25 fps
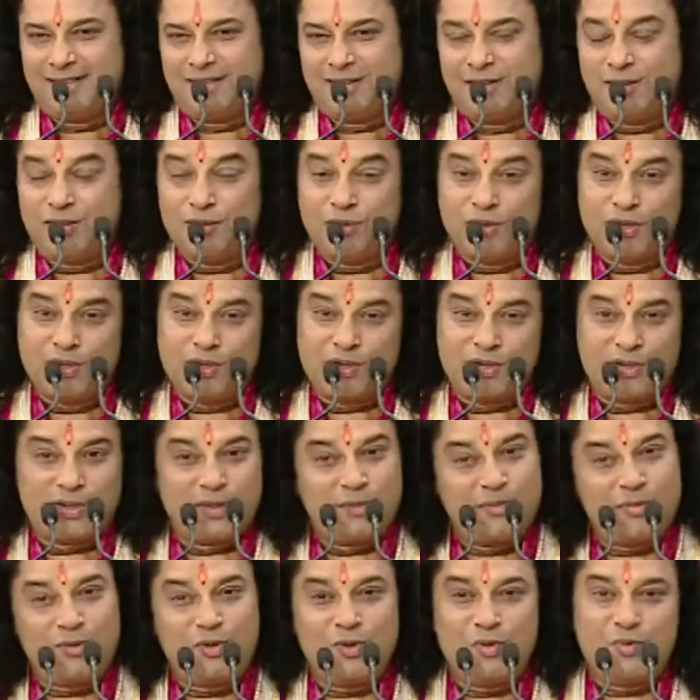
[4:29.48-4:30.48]
सूर्य
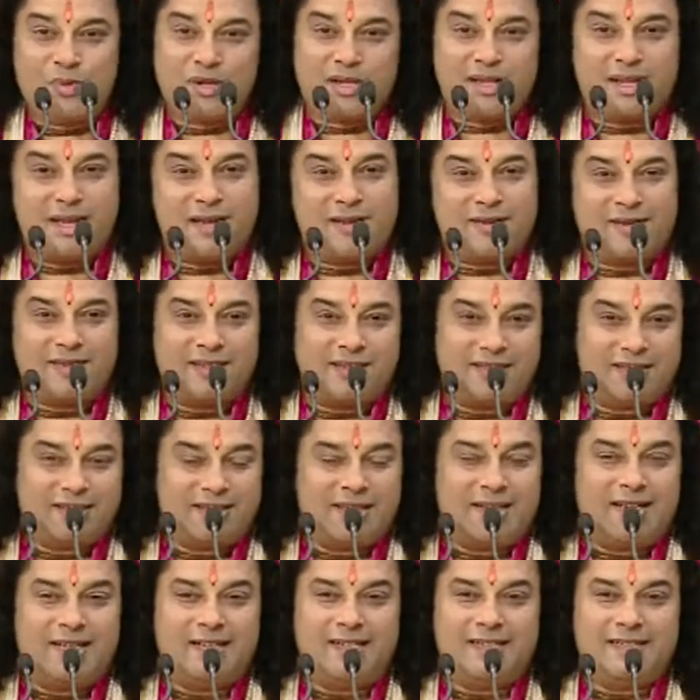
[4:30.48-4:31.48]
सबको प्रकाश
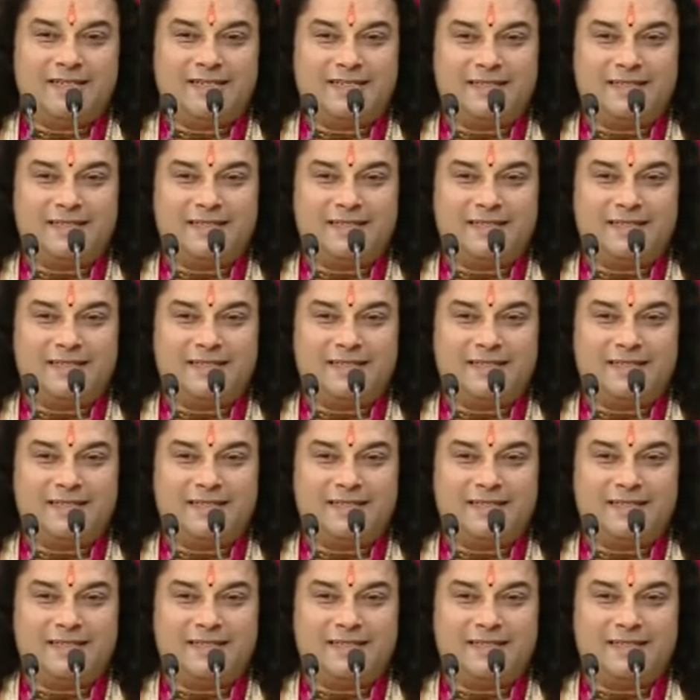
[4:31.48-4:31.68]
देता है